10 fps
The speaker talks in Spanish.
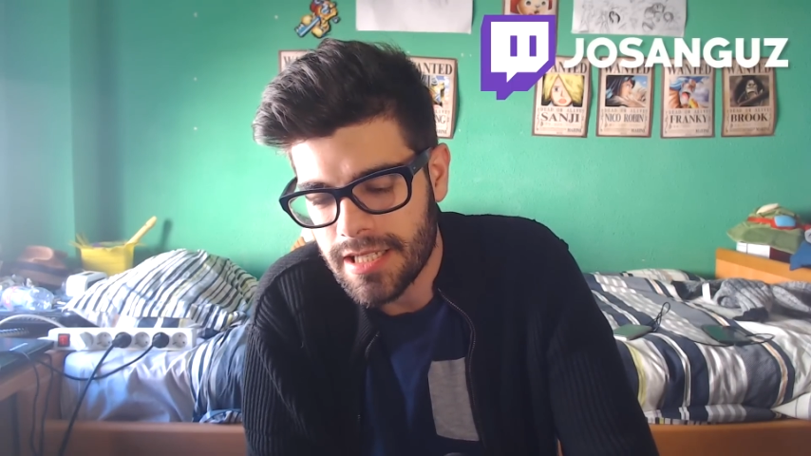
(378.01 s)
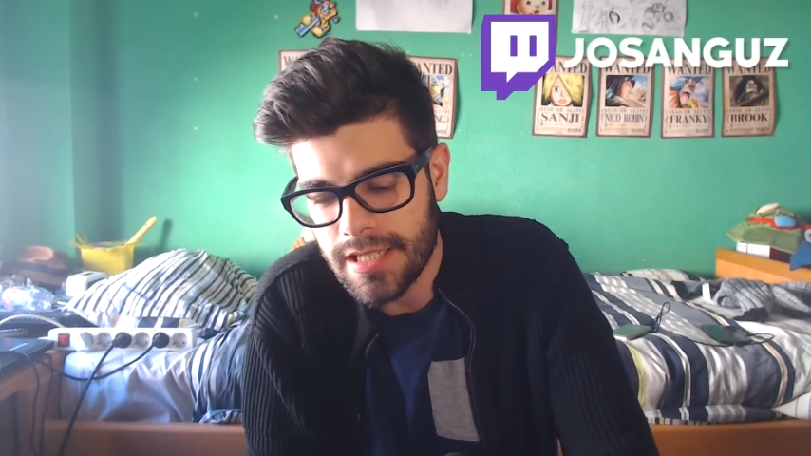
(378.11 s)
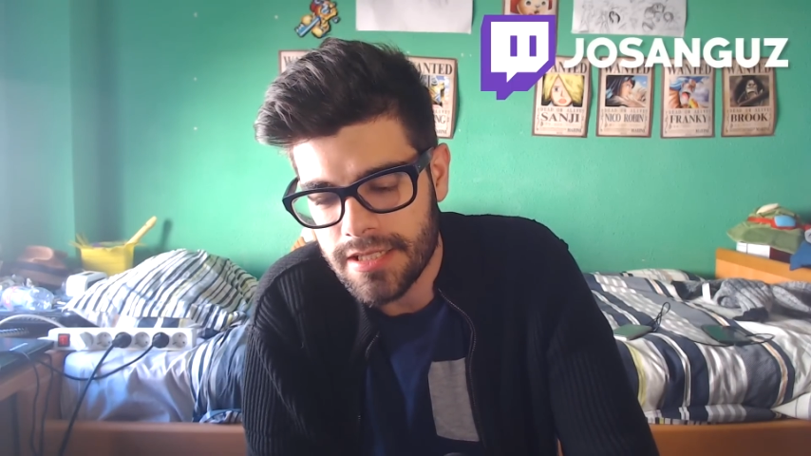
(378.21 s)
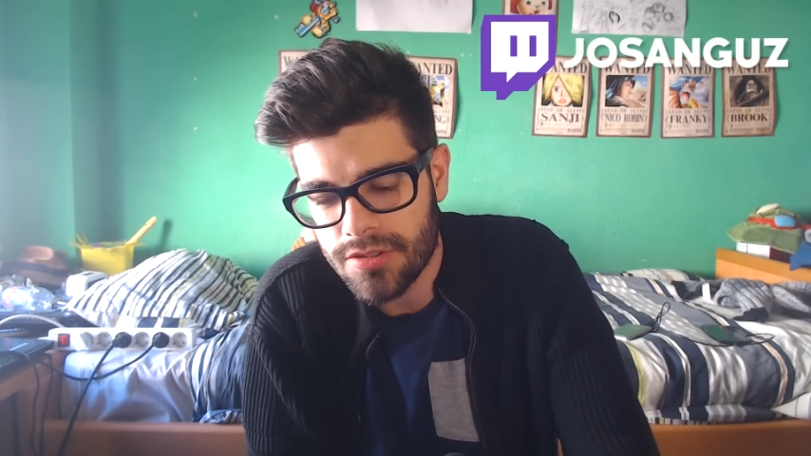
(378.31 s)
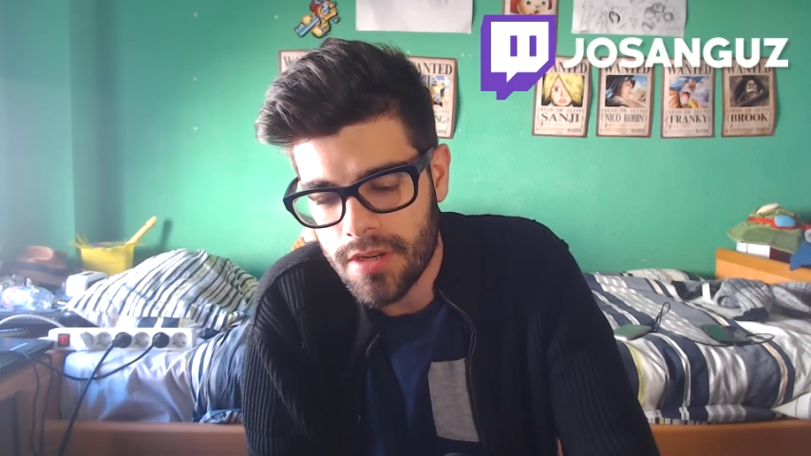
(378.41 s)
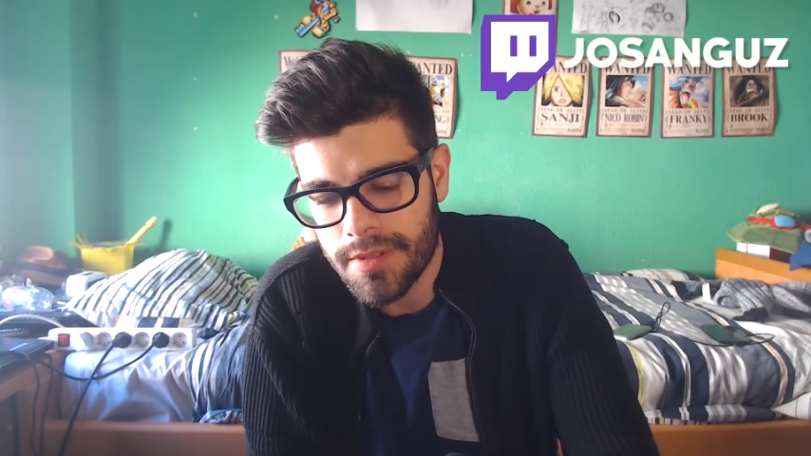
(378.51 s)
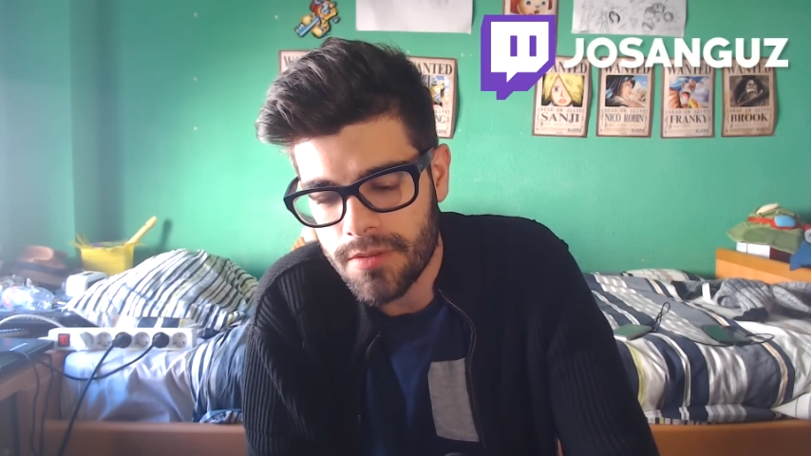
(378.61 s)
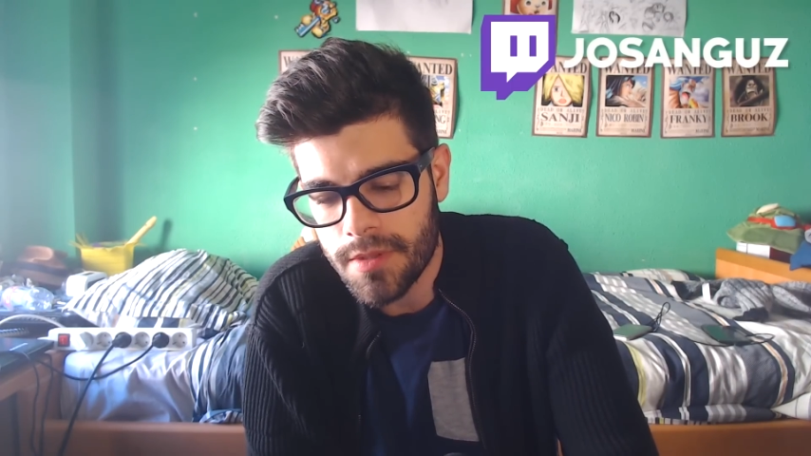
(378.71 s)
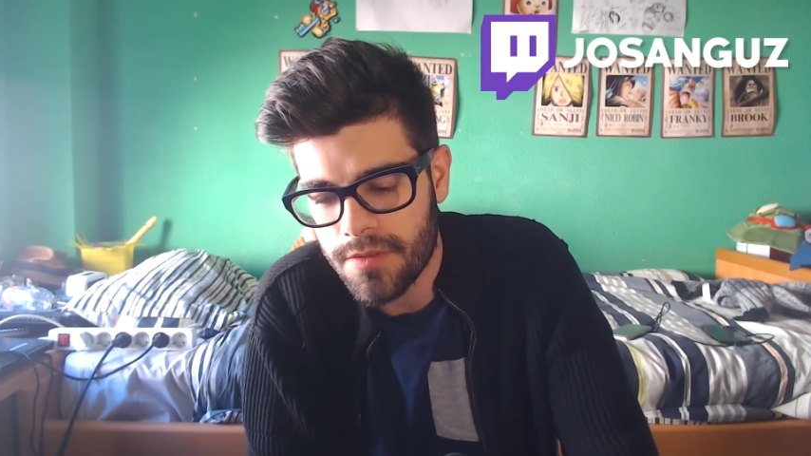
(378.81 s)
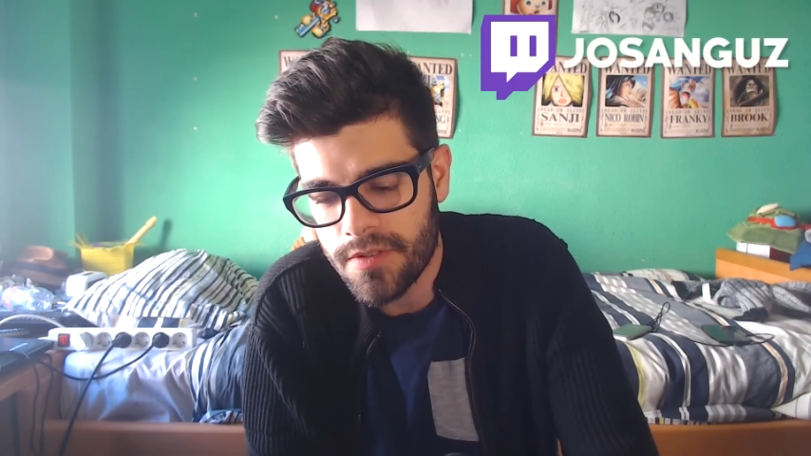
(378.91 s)
Es solamente
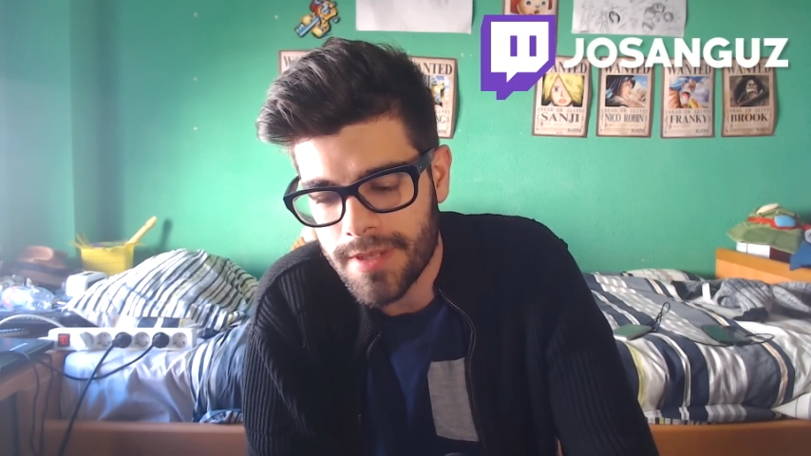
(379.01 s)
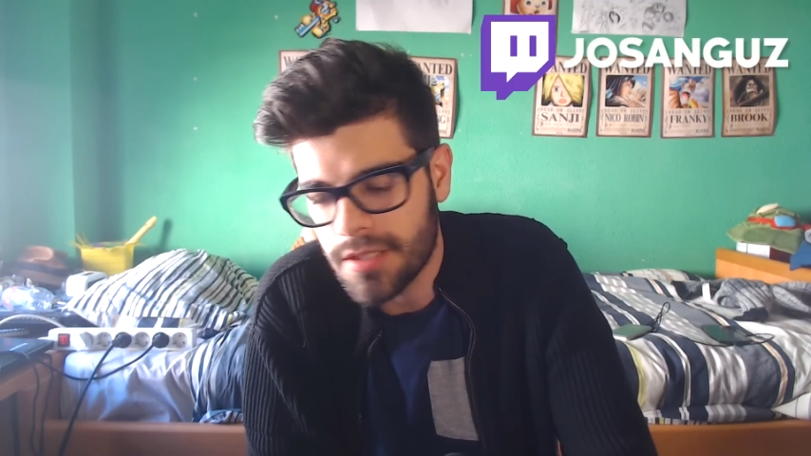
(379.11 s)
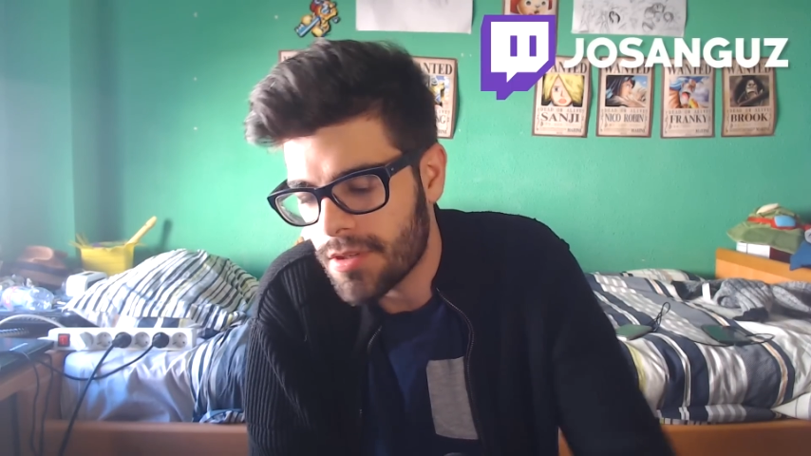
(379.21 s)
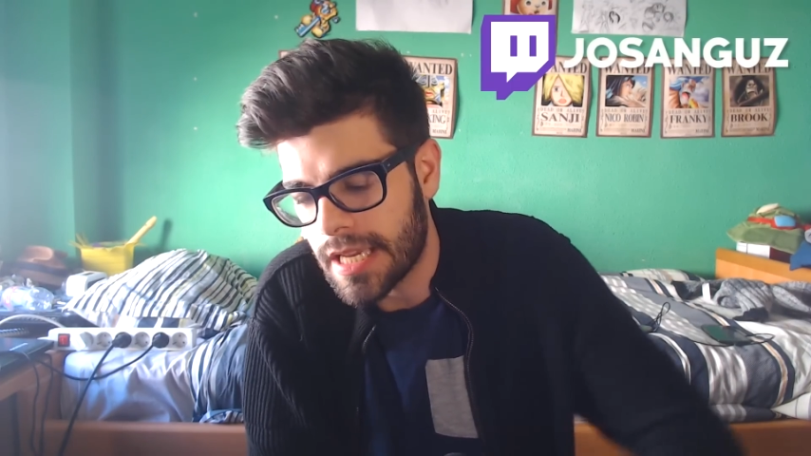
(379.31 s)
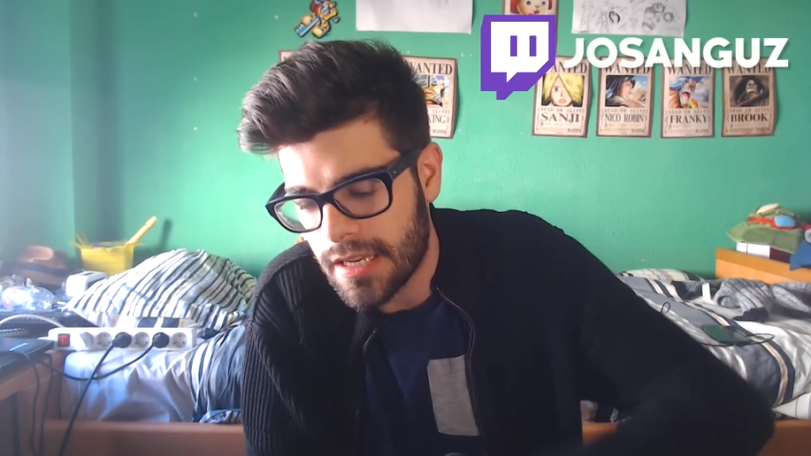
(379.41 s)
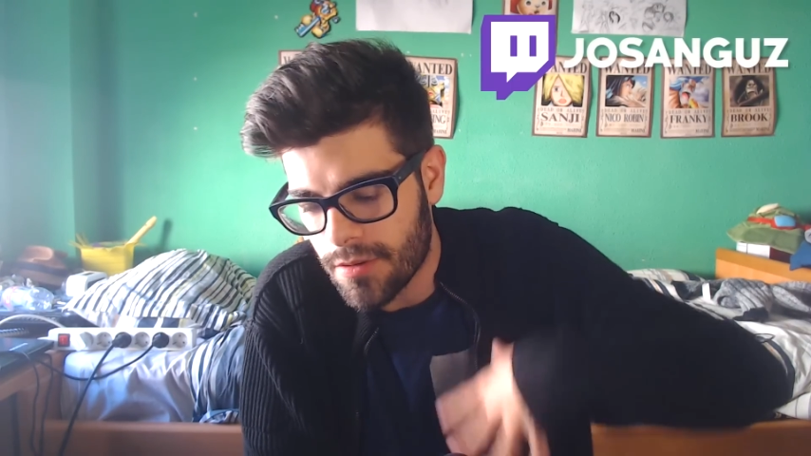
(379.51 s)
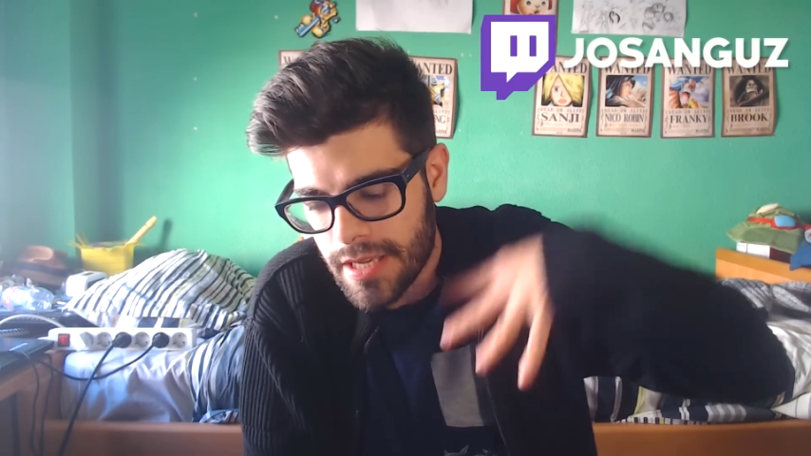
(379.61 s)
un vídeo informativo que lo